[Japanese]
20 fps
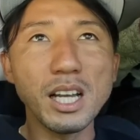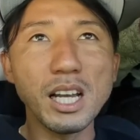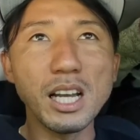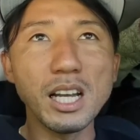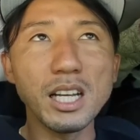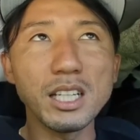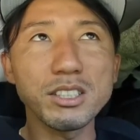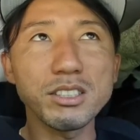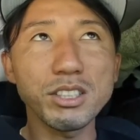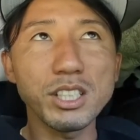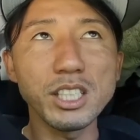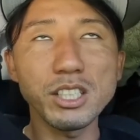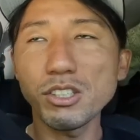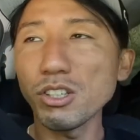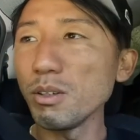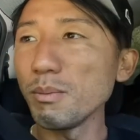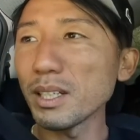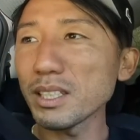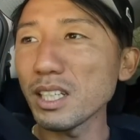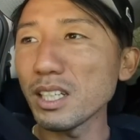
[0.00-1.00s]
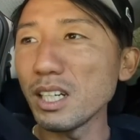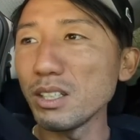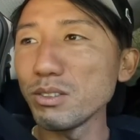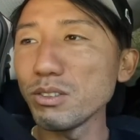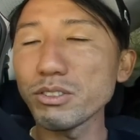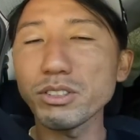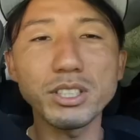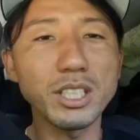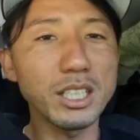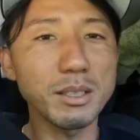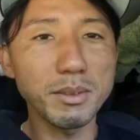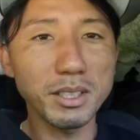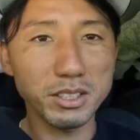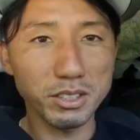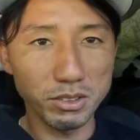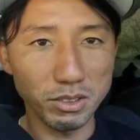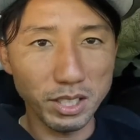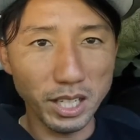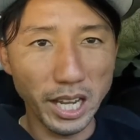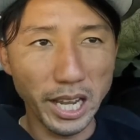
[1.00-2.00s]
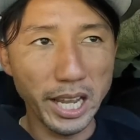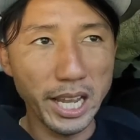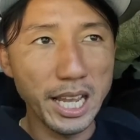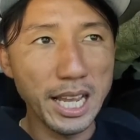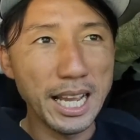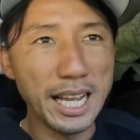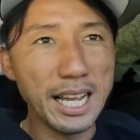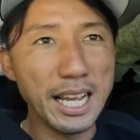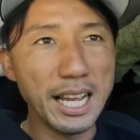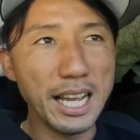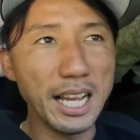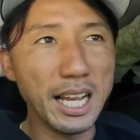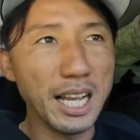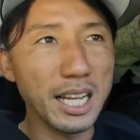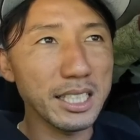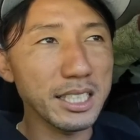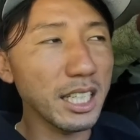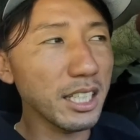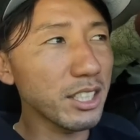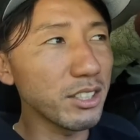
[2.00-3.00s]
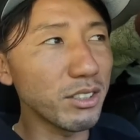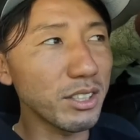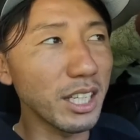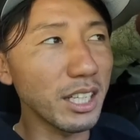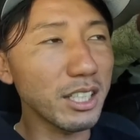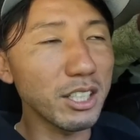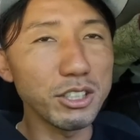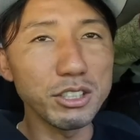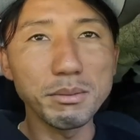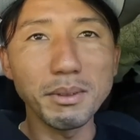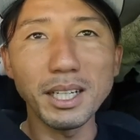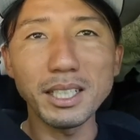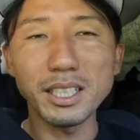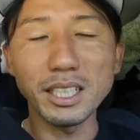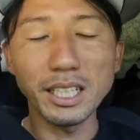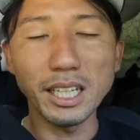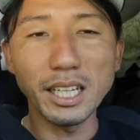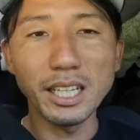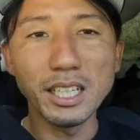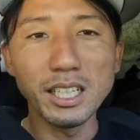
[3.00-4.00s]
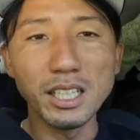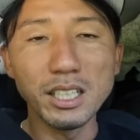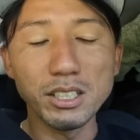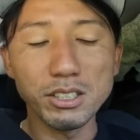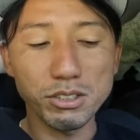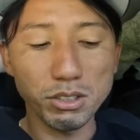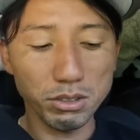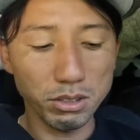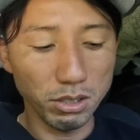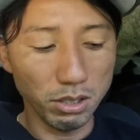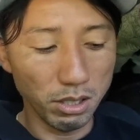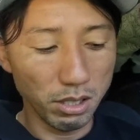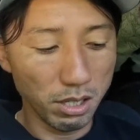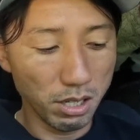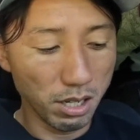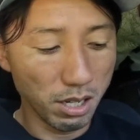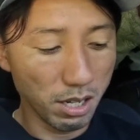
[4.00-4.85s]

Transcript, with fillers: えー、次今日またラウンド2ありますので、えー、さっきの結果を踏まえてねちょっと